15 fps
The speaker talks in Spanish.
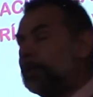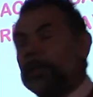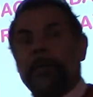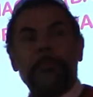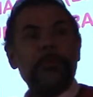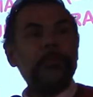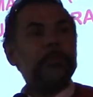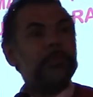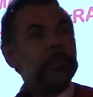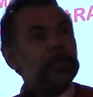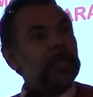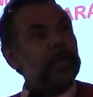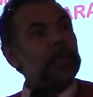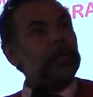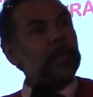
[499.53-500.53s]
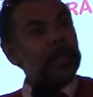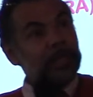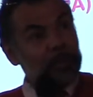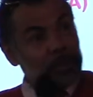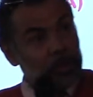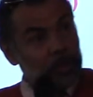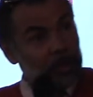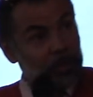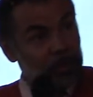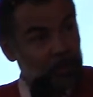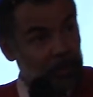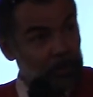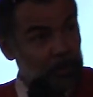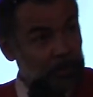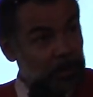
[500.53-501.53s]
que posicione arriba de
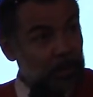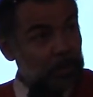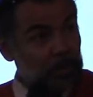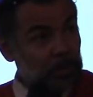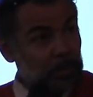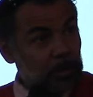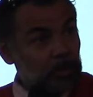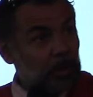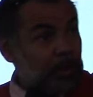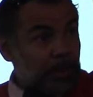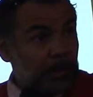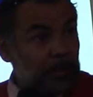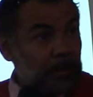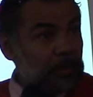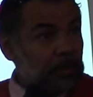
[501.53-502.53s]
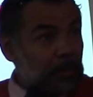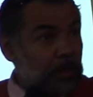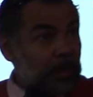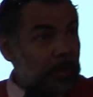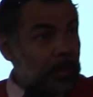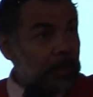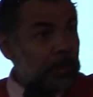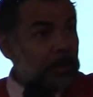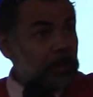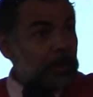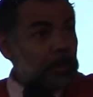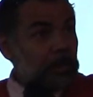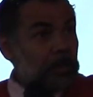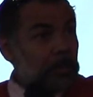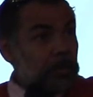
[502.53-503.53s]
todo, ¿no es cierto? Cualquier persona.
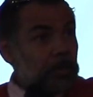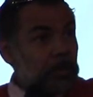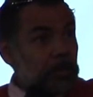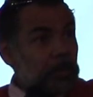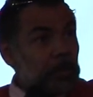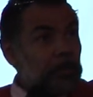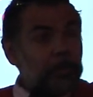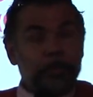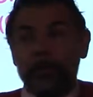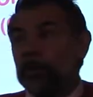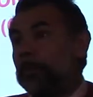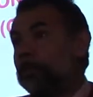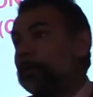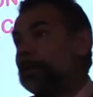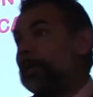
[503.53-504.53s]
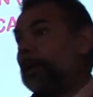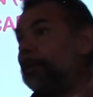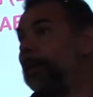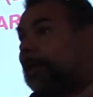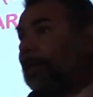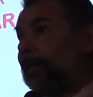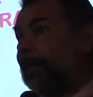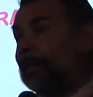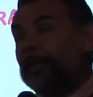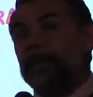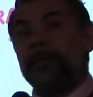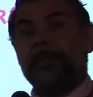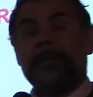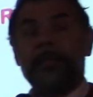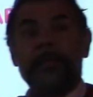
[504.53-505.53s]
Yo me puedo poner a hablar de
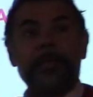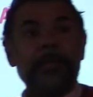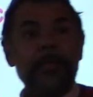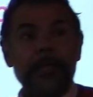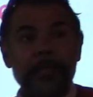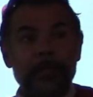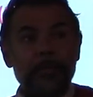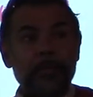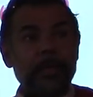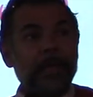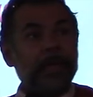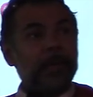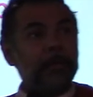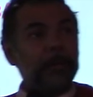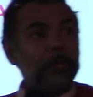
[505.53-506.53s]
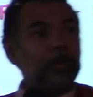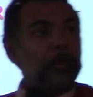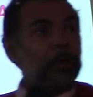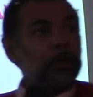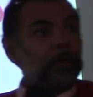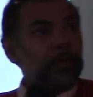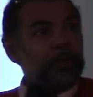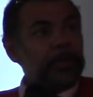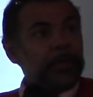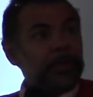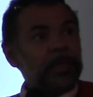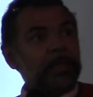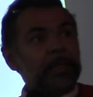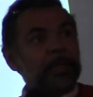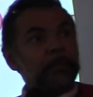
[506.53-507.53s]
ingeniería nuclear, armar un blog y
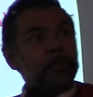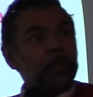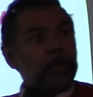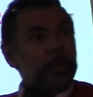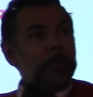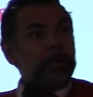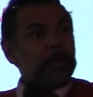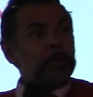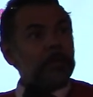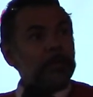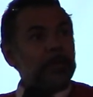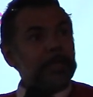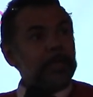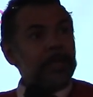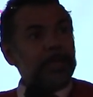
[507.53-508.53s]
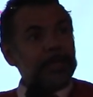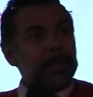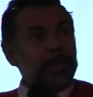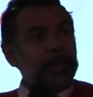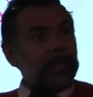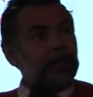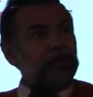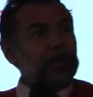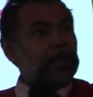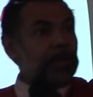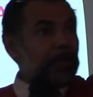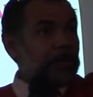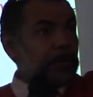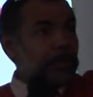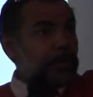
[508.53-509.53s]
programarlo de manera tal que
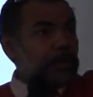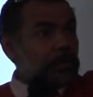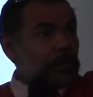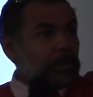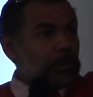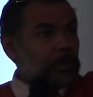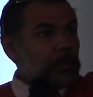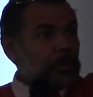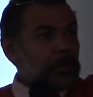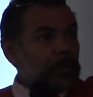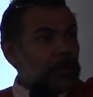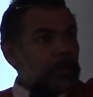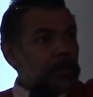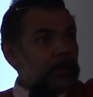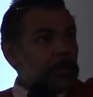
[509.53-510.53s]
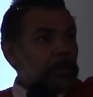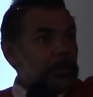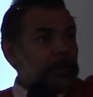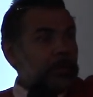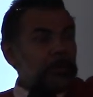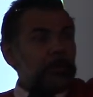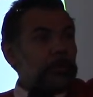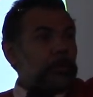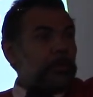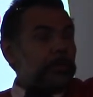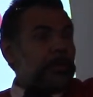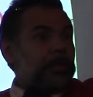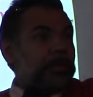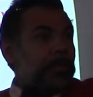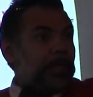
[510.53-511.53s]
aparezca arriba de todo, ¿no? Y es todo
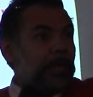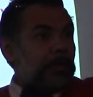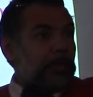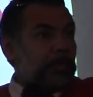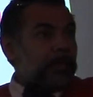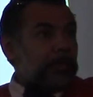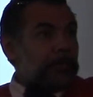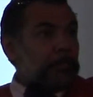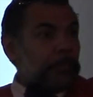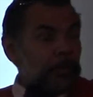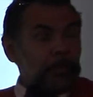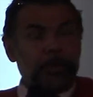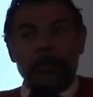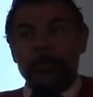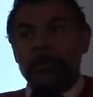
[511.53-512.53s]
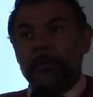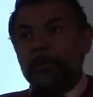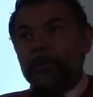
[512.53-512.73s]
mentira lo que pongo.